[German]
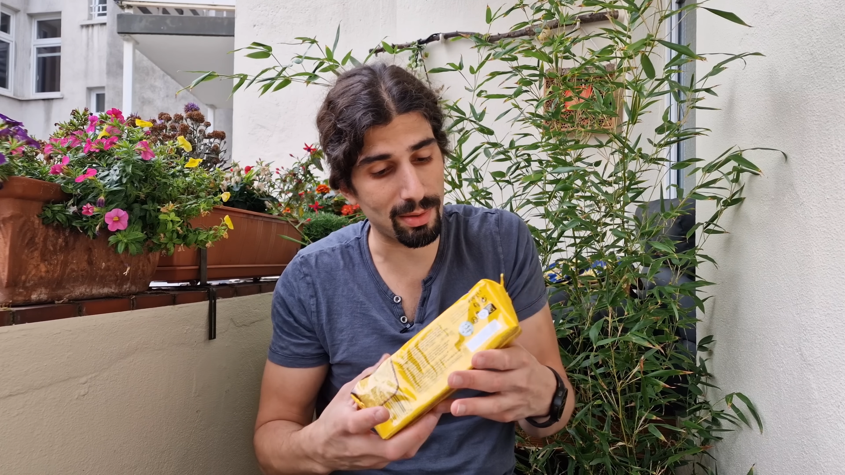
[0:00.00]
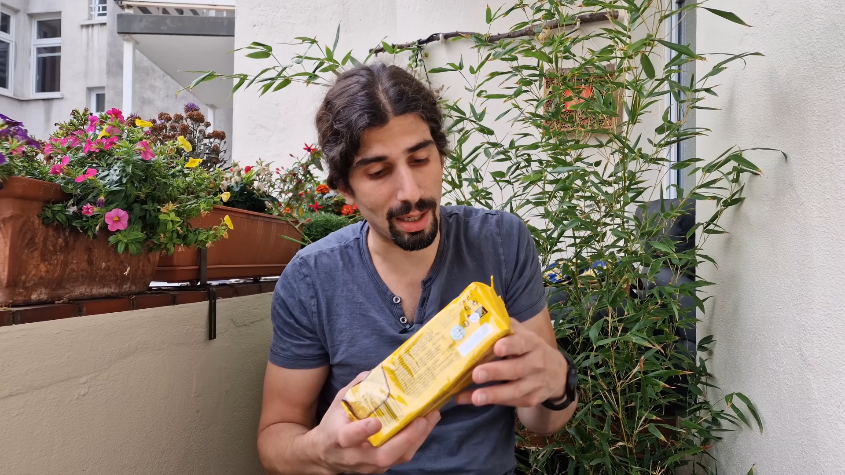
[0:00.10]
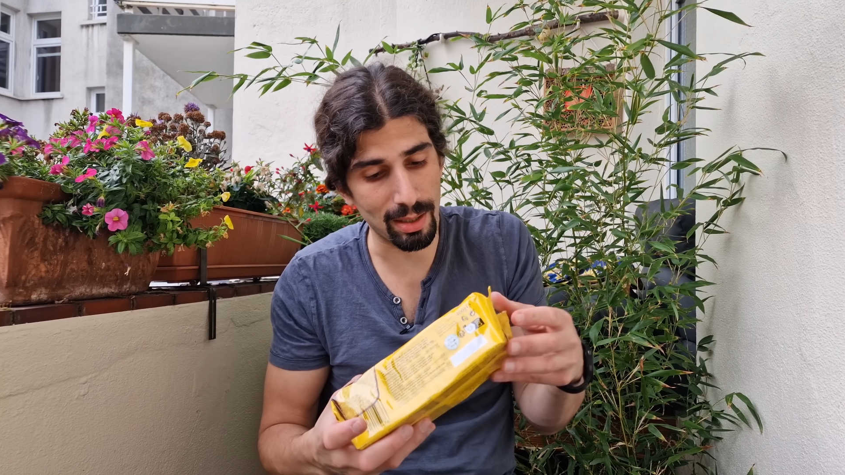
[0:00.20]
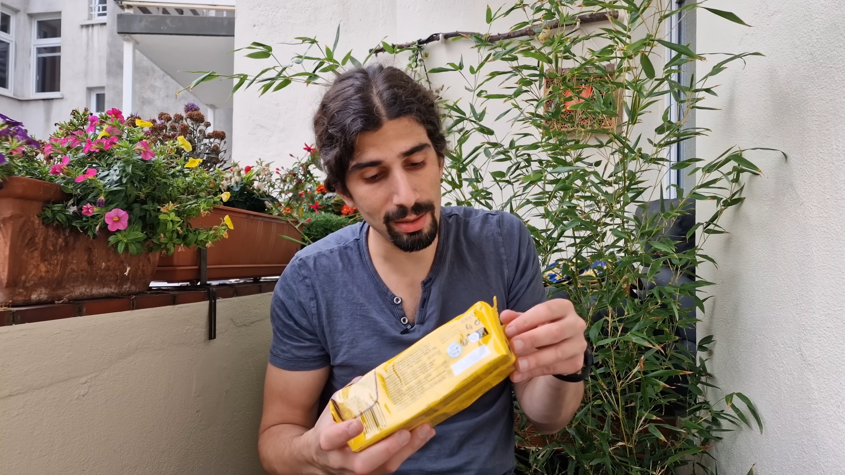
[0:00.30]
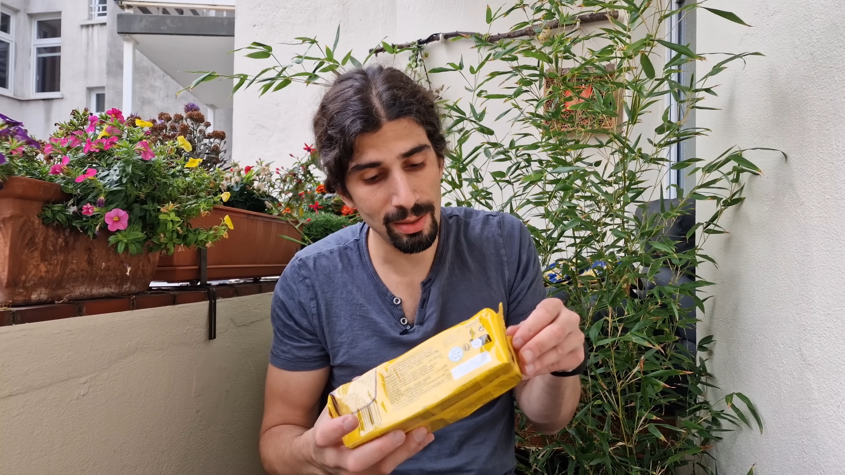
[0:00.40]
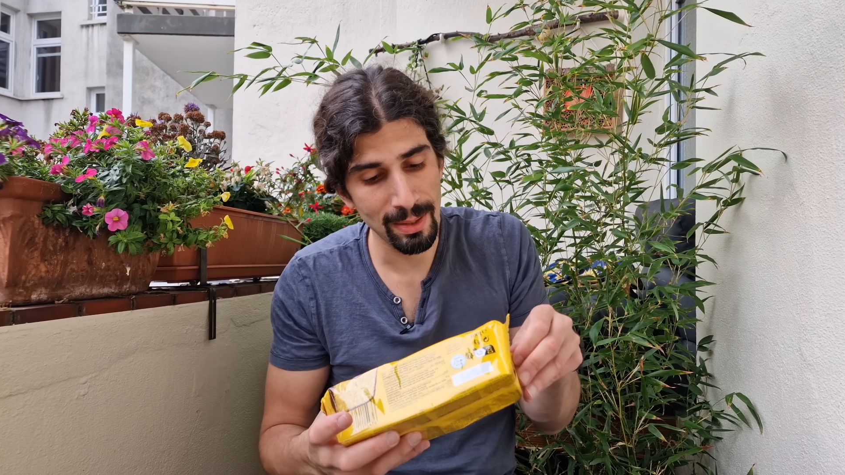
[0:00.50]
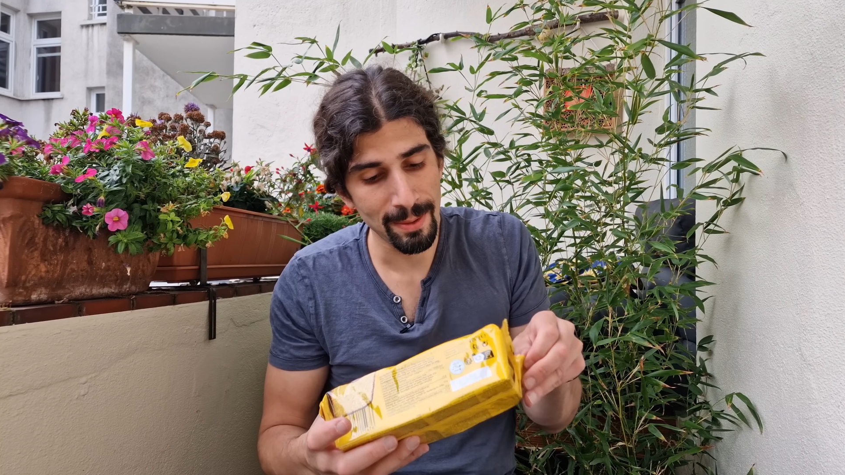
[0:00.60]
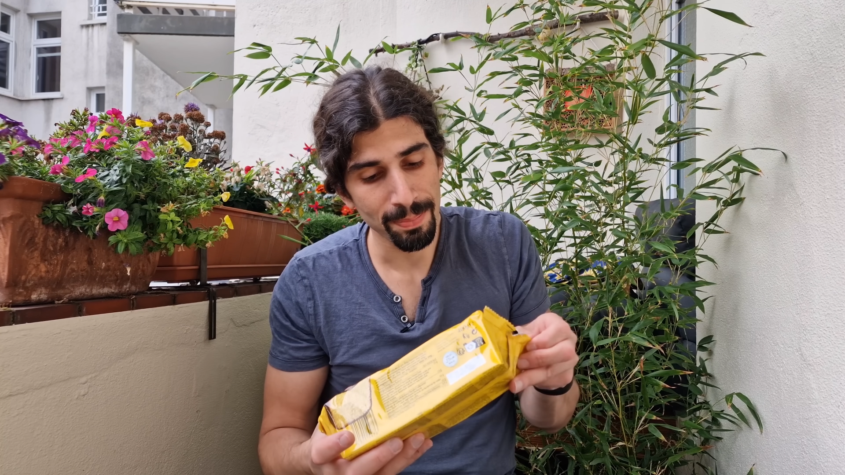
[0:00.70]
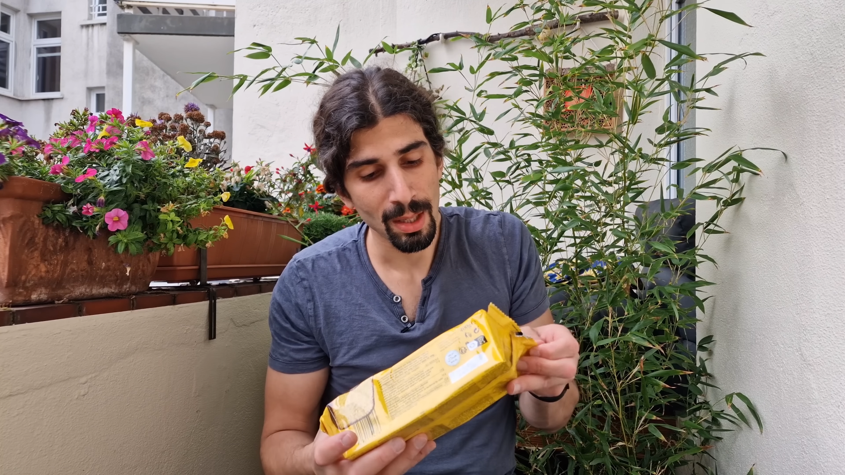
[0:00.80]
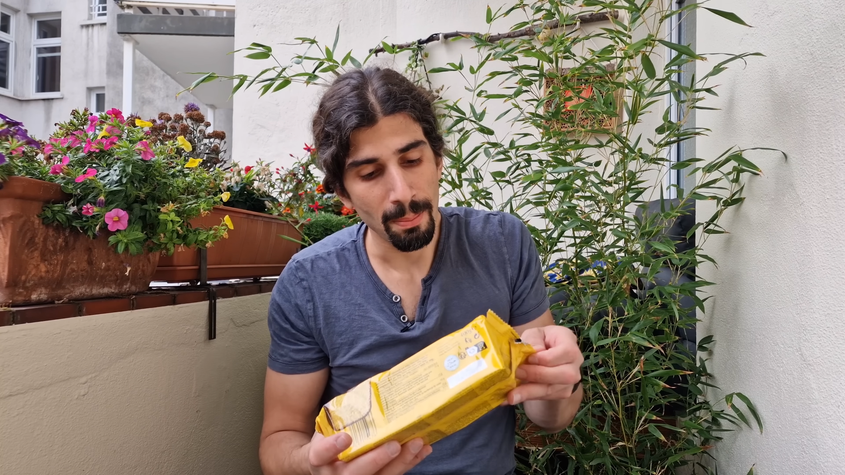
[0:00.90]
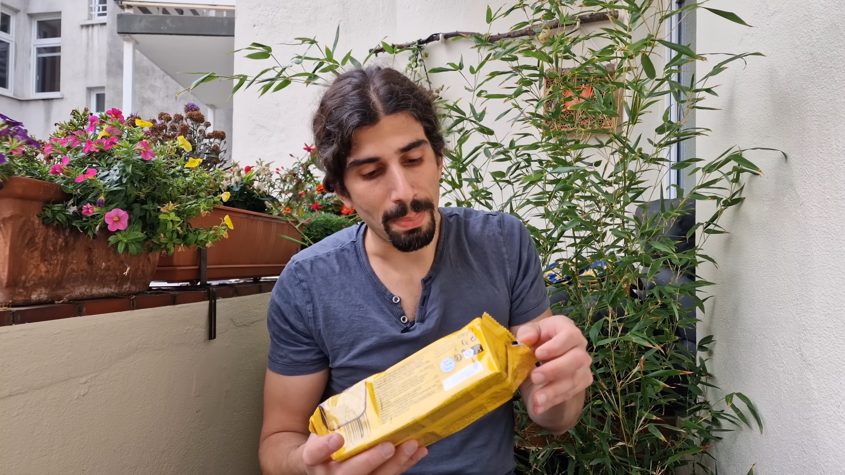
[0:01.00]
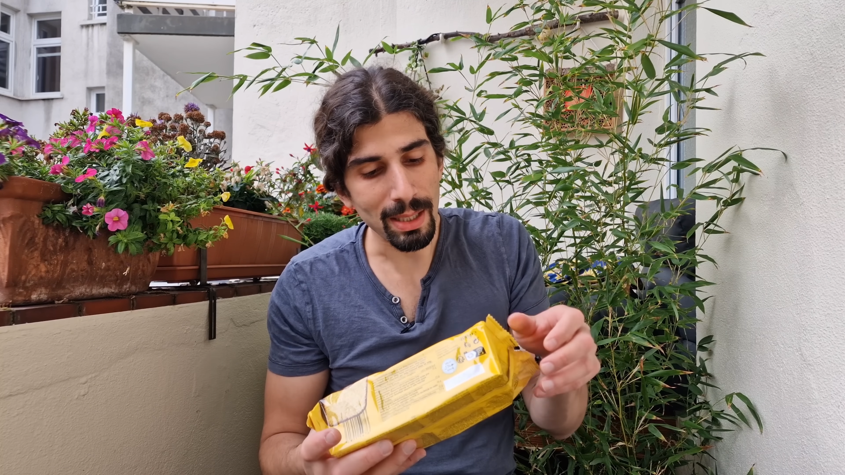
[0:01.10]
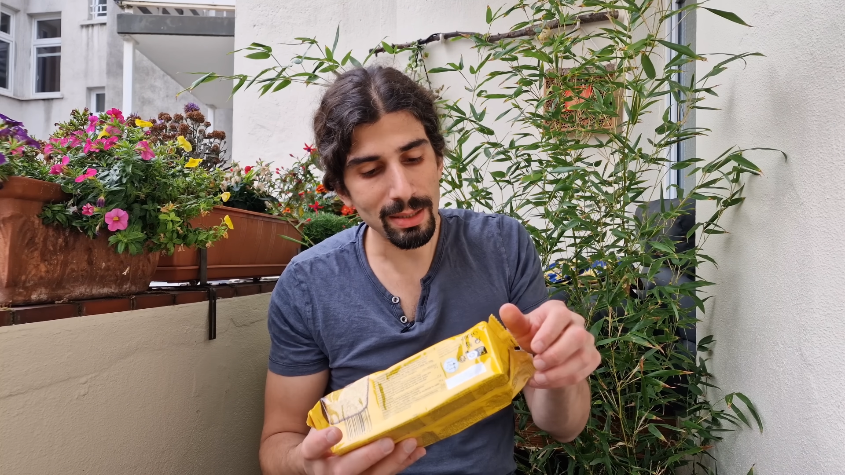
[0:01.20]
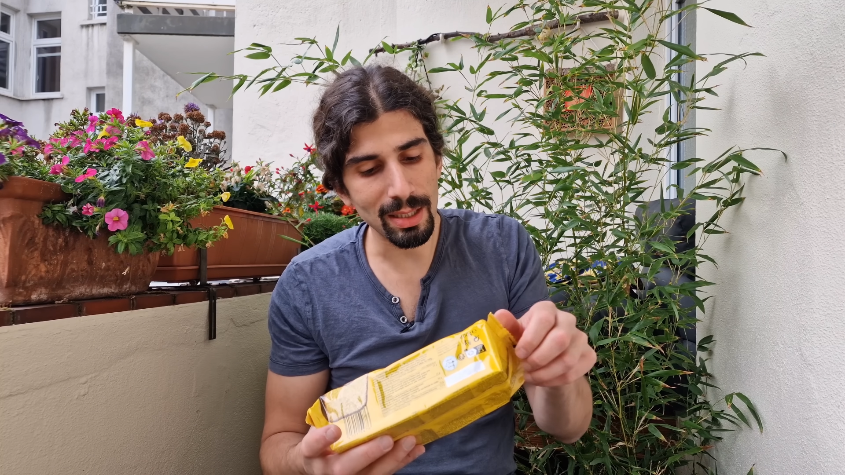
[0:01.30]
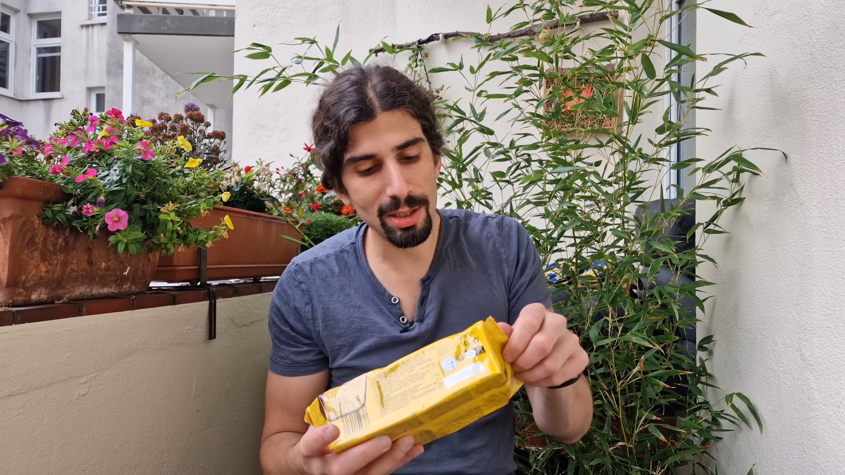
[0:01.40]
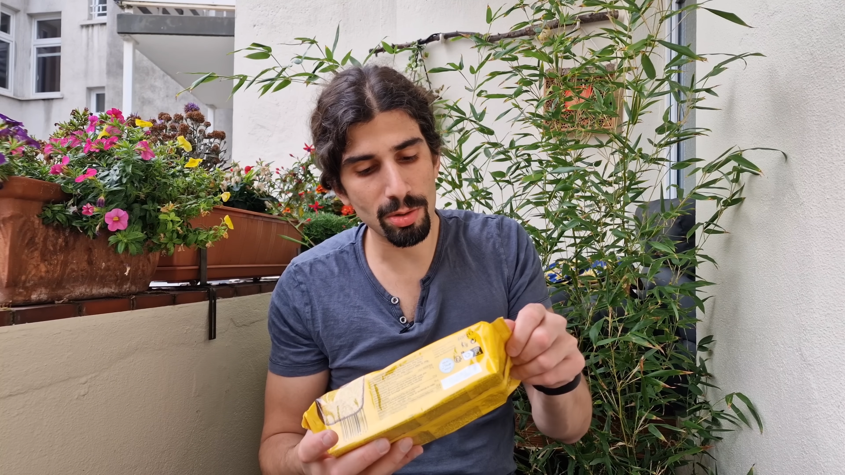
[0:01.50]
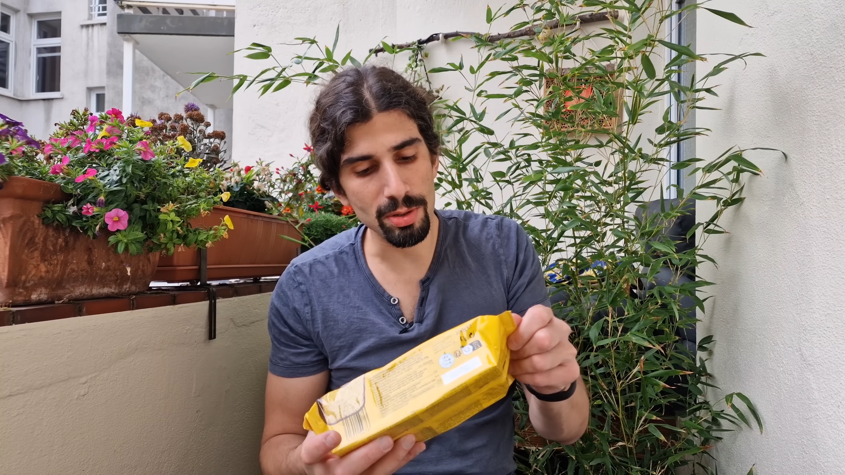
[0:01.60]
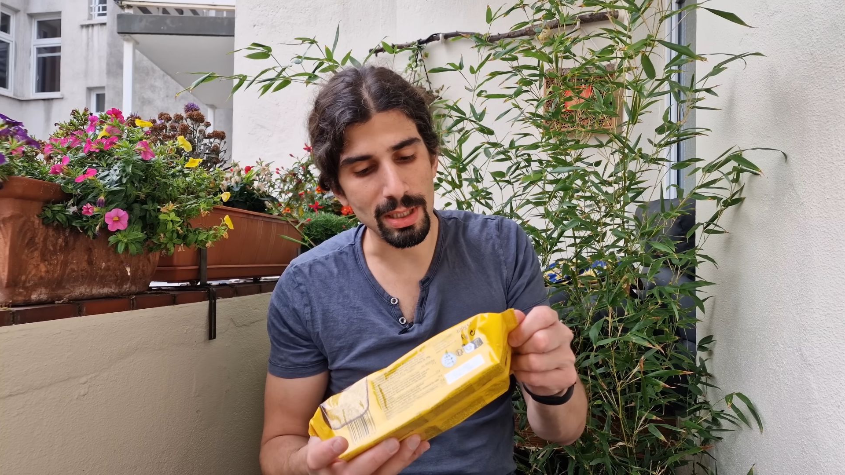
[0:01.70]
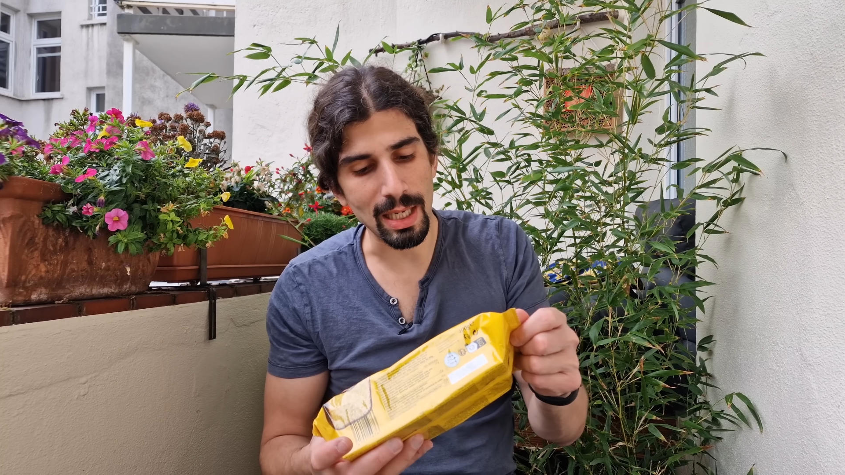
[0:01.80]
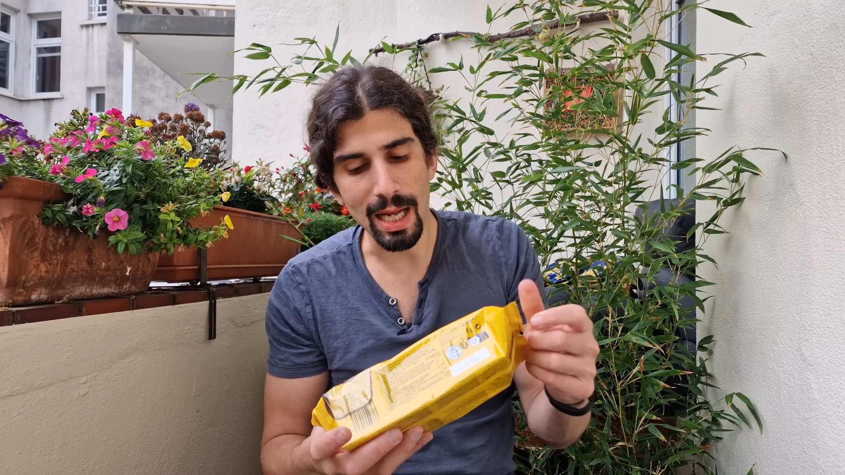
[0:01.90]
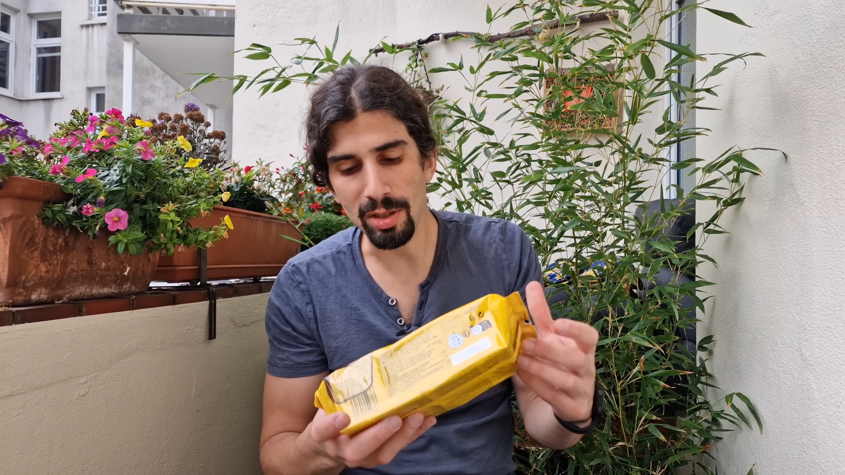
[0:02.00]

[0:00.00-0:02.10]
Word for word: sagen. Backtradition seit